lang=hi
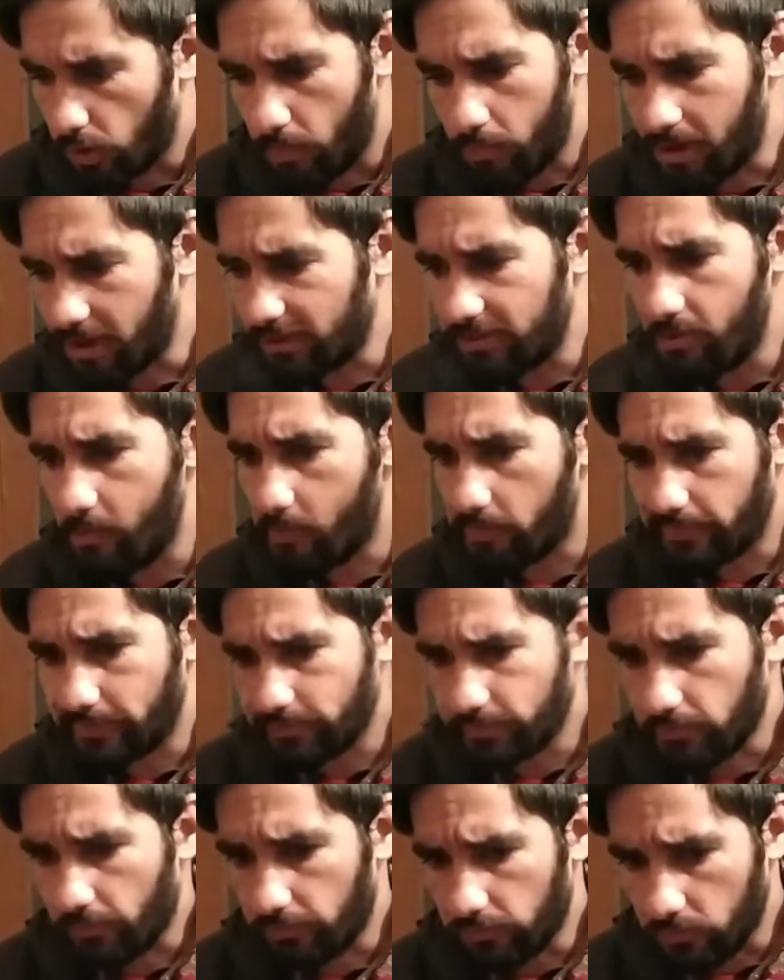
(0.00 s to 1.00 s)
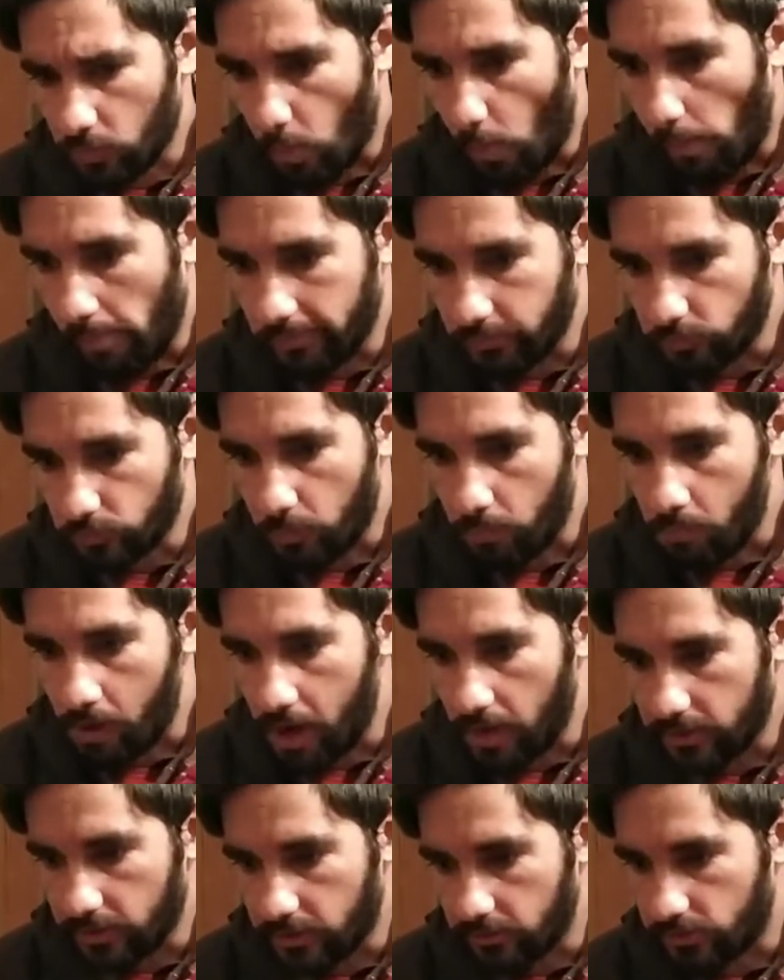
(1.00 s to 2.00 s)
बाकी
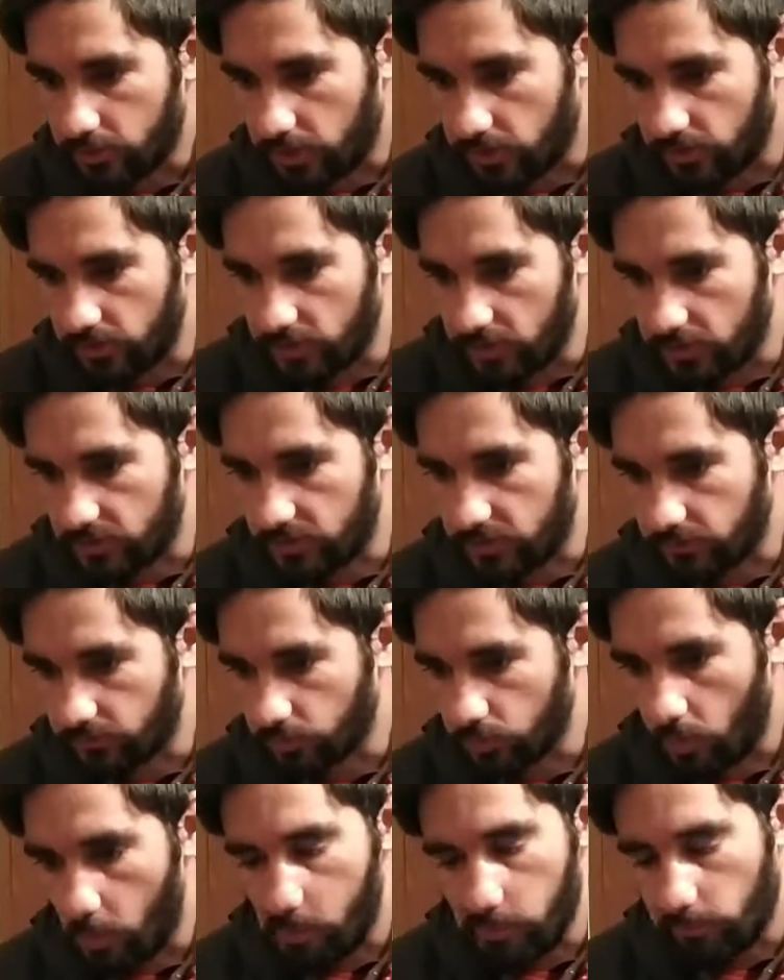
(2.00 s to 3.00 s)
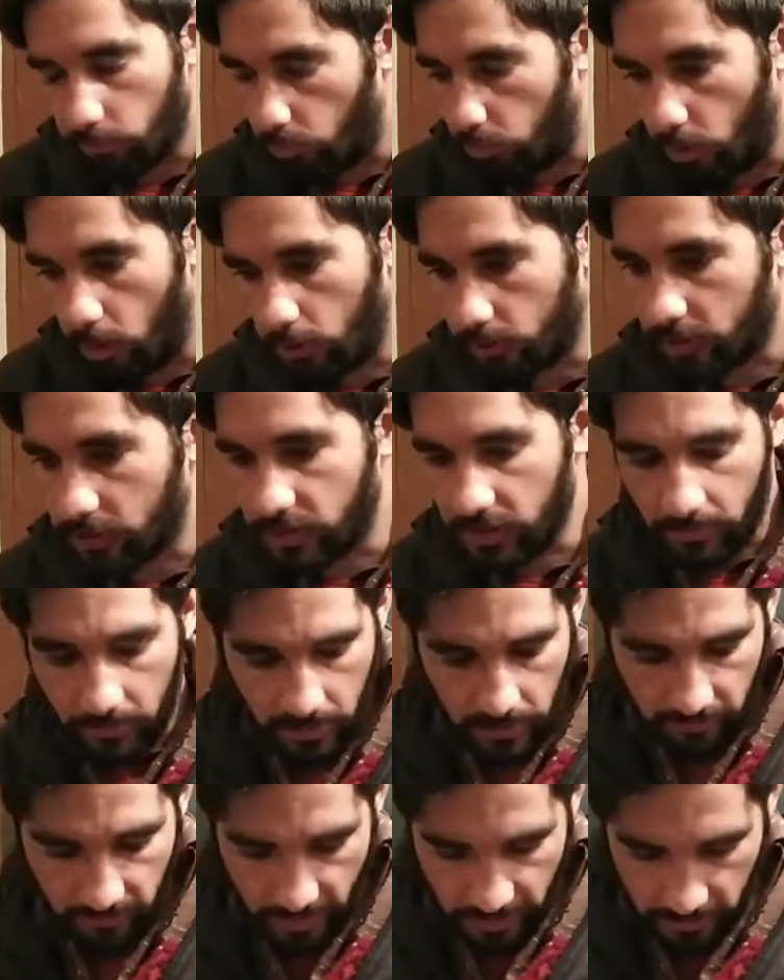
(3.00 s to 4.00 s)
मार्क समसे सीरियसली बहुत अच्छा
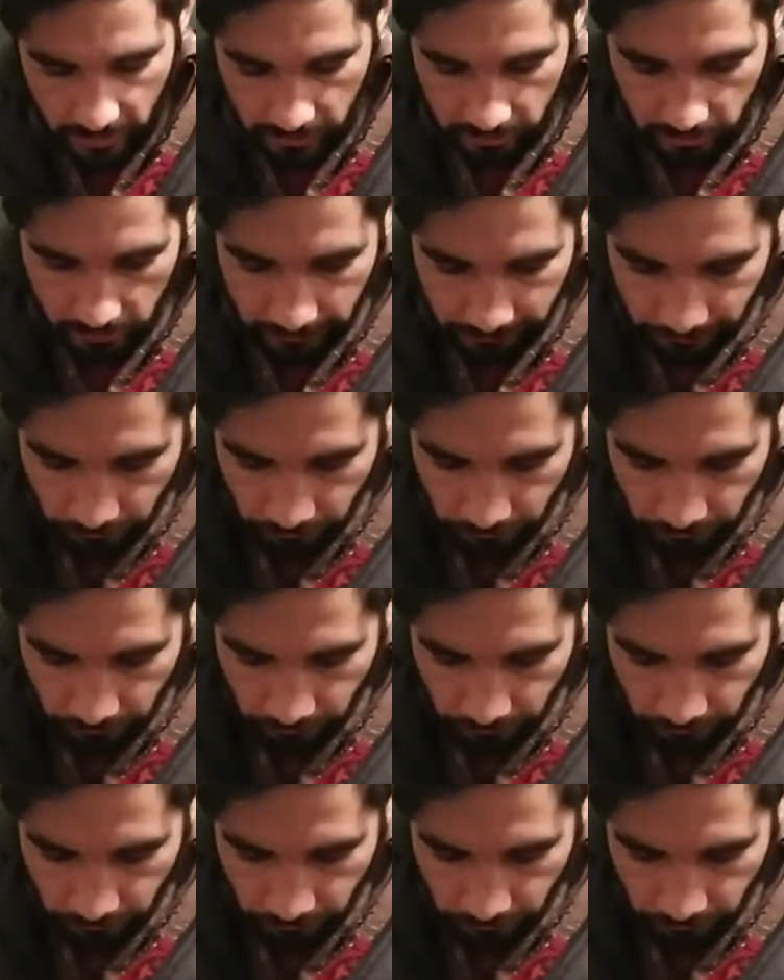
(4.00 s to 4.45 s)
बना फ्राइड राइस